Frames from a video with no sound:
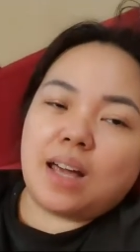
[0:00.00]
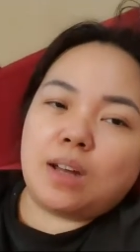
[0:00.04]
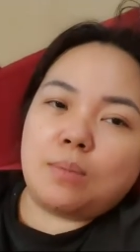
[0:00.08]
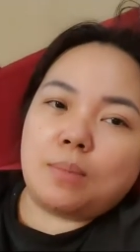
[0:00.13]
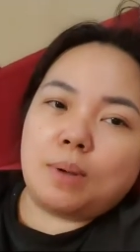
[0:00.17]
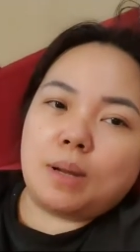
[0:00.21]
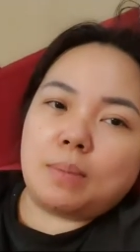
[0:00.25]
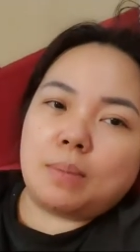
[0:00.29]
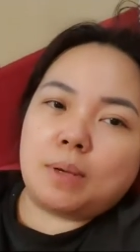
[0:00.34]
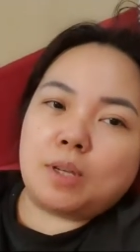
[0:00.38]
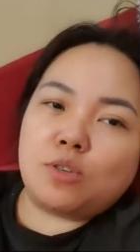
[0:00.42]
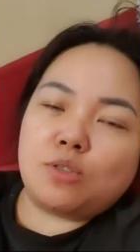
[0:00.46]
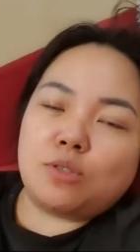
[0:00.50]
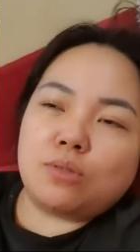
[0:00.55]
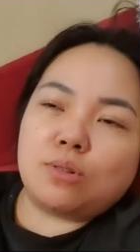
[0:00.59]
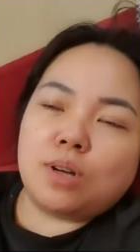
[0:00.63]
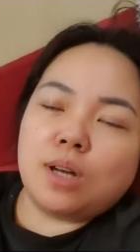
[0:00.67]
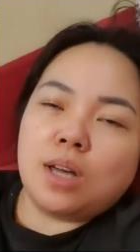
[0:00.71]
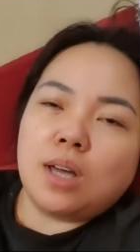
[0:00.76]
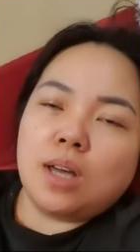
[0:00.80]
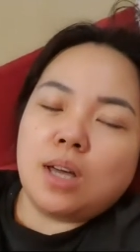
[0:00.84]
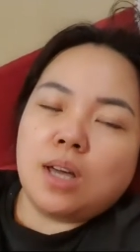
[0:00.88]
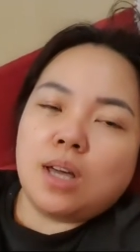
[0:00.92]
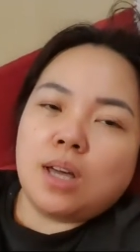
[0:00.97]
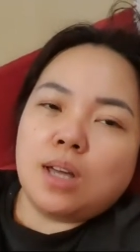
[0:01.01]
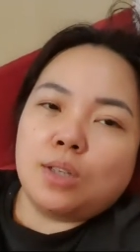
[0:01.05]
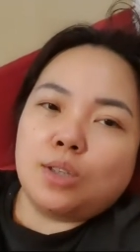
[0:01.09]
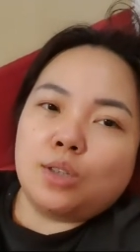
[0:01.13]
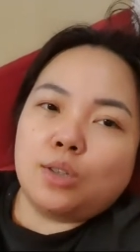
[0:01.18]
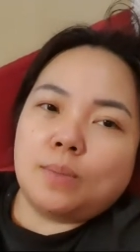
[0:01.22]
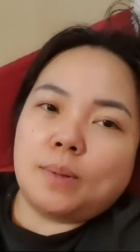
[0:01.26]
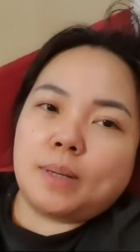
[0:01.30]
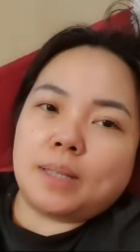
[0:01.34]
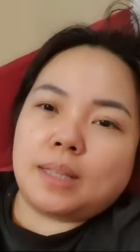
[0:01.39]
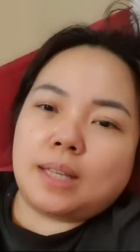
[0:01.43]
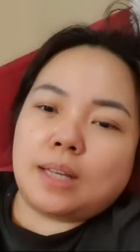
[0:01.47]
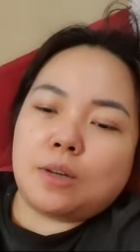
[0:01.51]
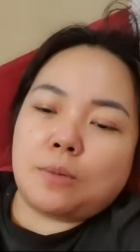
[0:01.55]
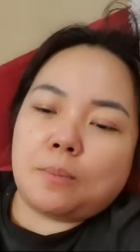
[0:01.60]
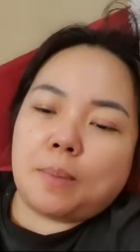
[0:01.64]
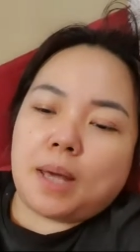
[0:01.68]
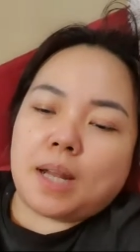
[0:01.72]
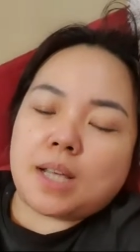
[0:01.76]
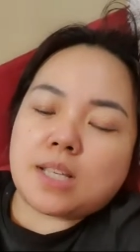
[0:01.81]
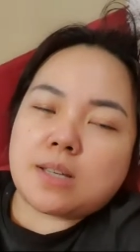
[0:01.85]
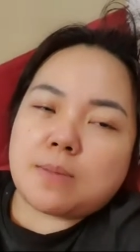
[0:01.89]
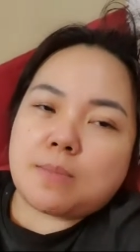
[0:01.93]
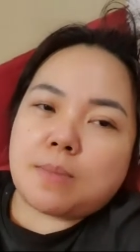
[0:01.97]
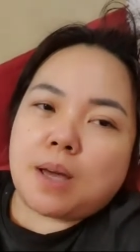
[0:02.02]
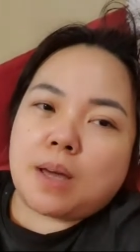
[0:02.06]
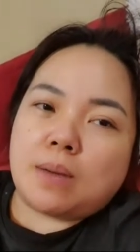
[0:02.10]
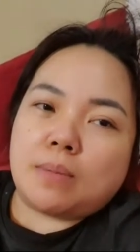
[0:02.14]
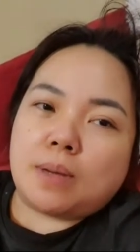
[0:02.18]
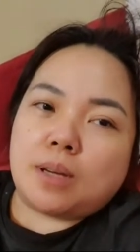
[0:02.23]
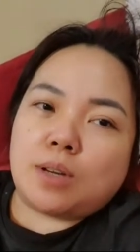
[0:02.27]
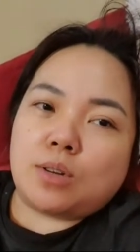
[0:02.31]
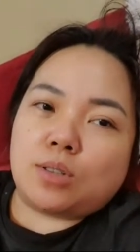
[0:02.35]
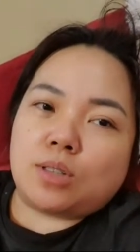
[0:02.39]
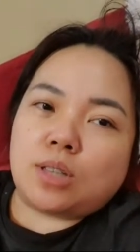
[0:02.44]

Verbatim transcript: Ano ba naman yung dumating yung para sa mami ko.